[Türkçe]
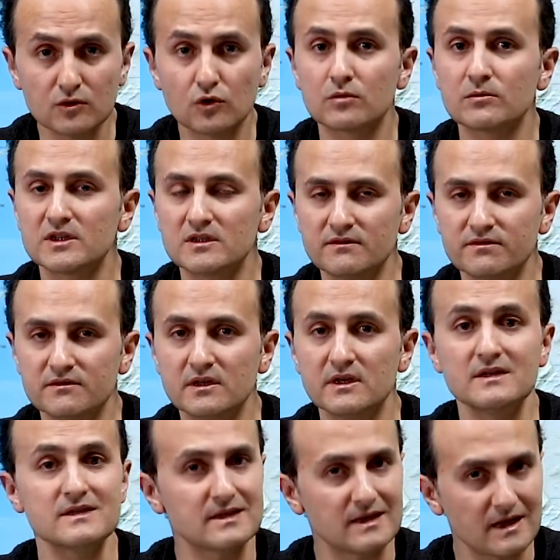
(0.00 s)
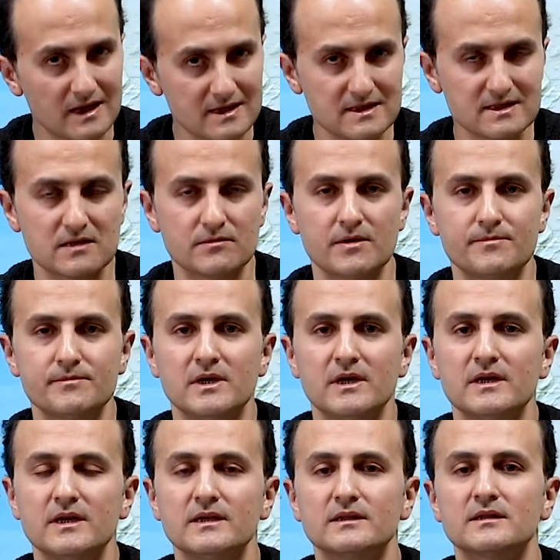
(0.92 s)
normatif değil, siyasi
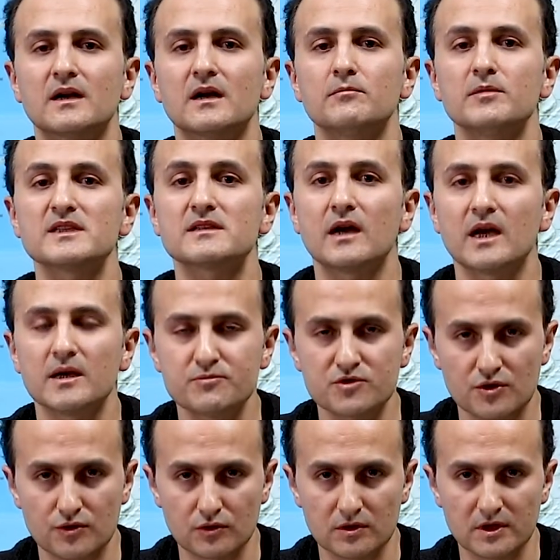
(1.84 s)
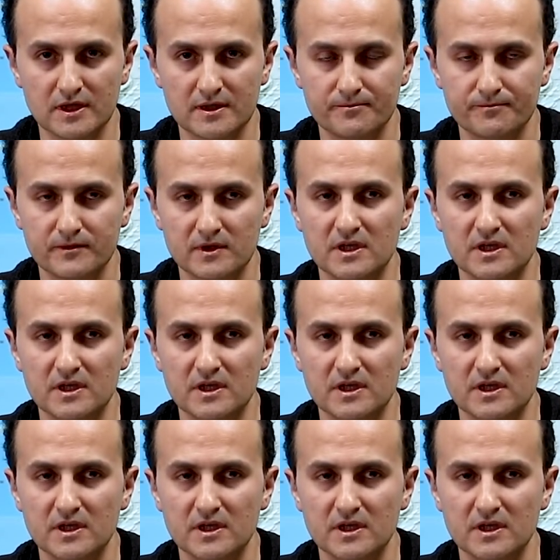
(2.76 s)
sebeplerle Trump'a sahip çıkıyorlar.